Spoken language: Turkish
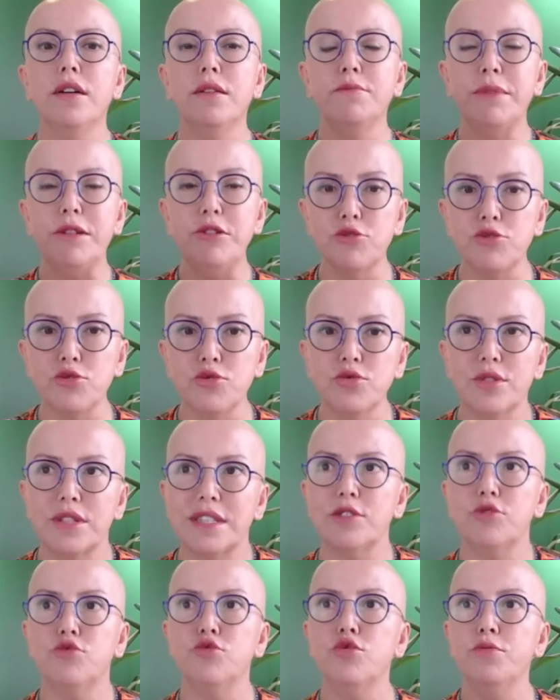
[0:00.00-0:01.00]
biliyorsunuz
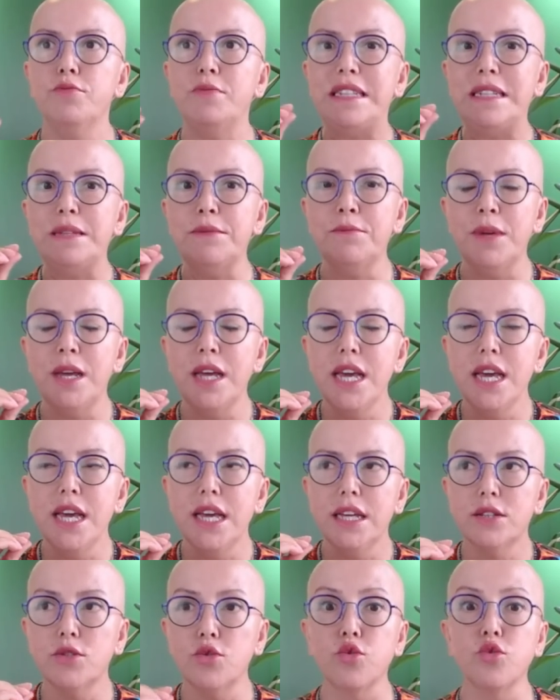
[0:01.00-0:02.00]
Satürn bizim
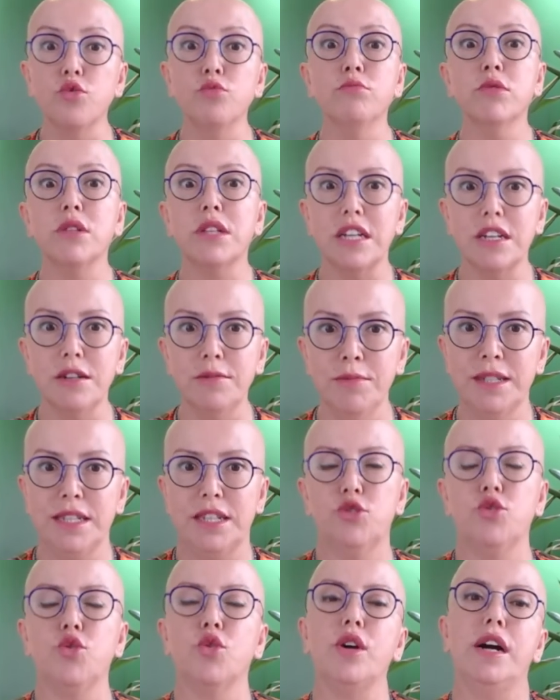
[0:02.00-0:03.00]
sorumluluklarımız
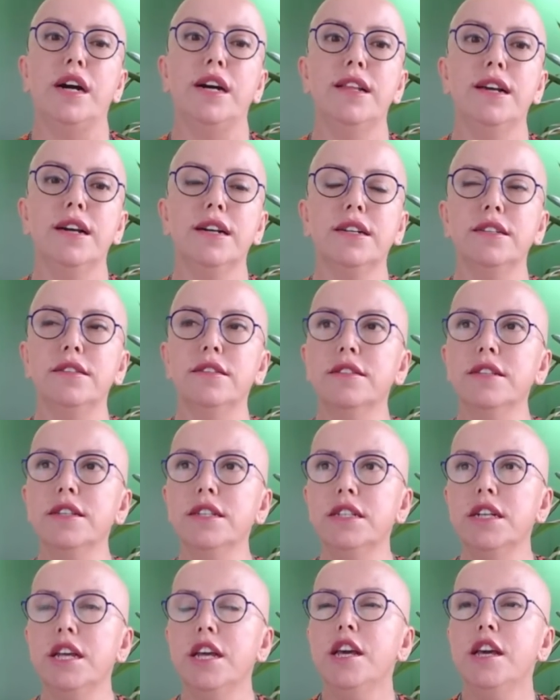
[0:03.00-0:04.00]
da çok
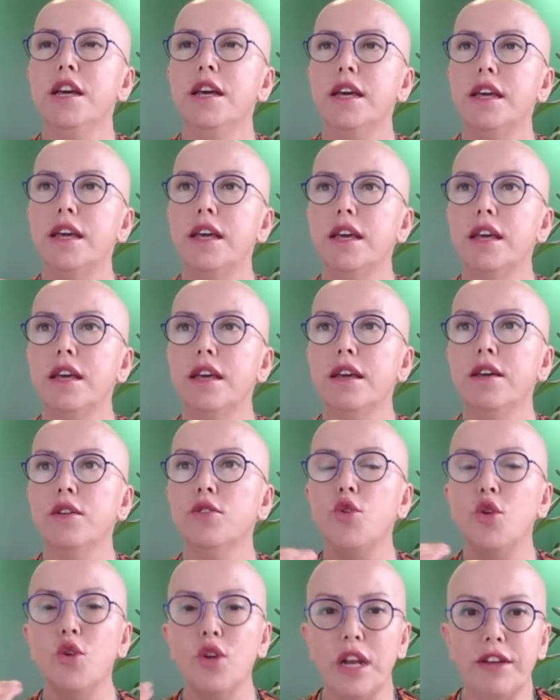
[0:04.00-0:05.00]
alakalıdır. E,
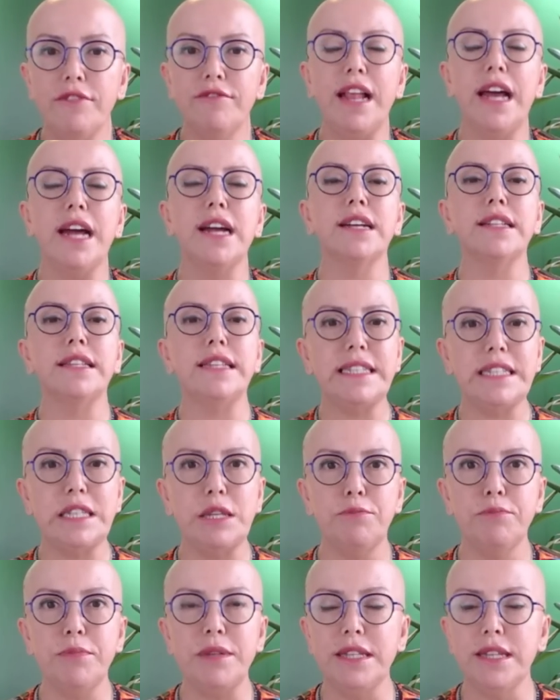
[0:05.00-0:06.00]
görevler,
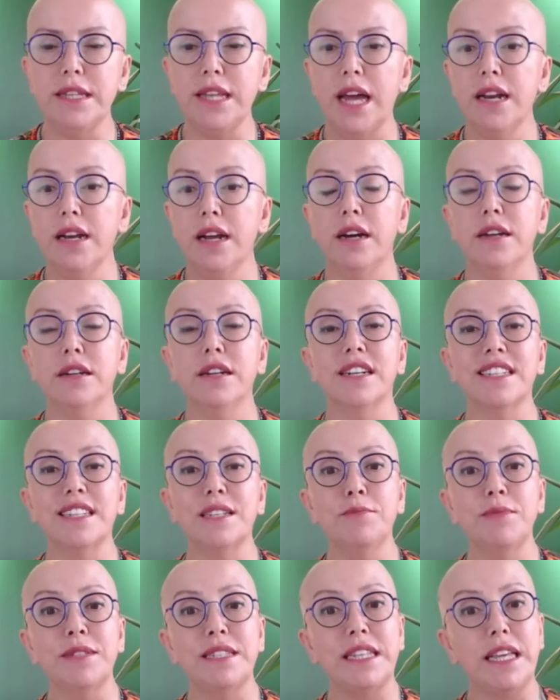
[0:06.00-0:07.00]
disiplinler,
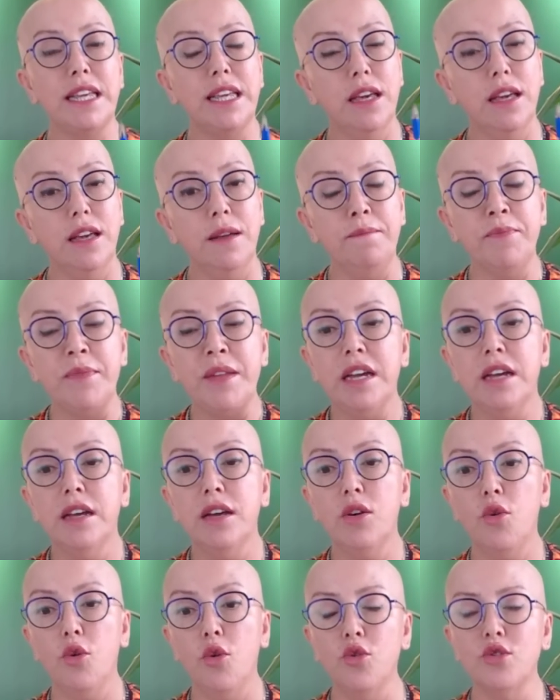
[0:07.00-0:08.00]
hayatımızdaki
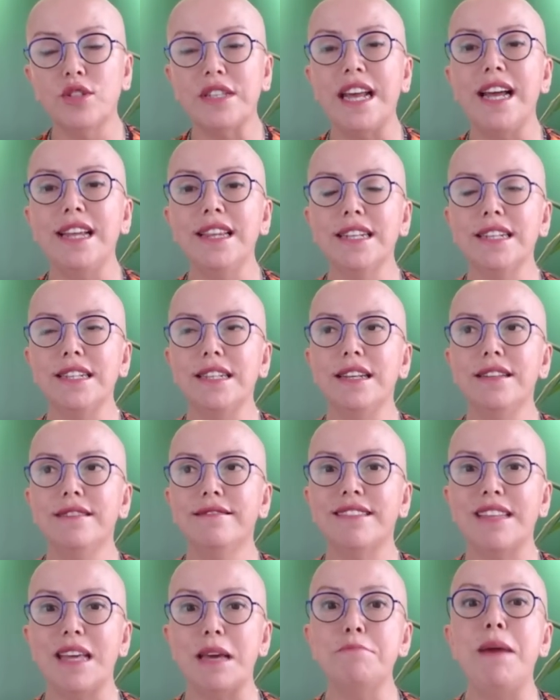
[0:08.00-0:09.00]
özellikle
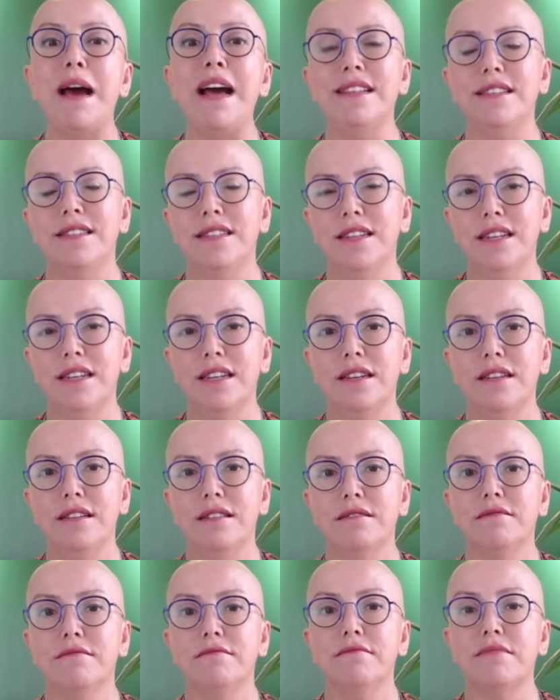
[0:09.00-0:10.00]
temel
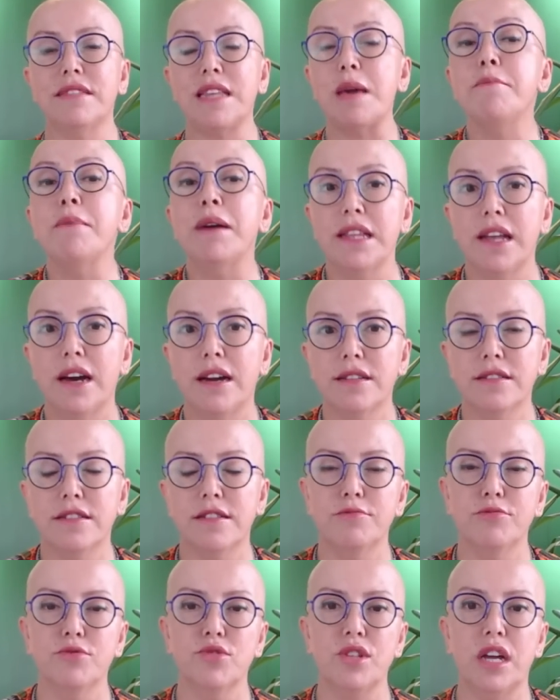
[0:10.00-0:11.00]
e, temalardır
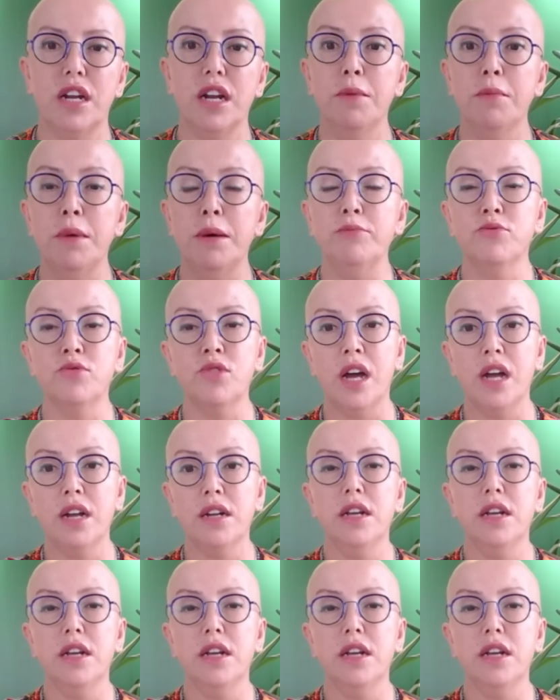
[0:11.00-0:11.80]
bunlar. Ama bunlar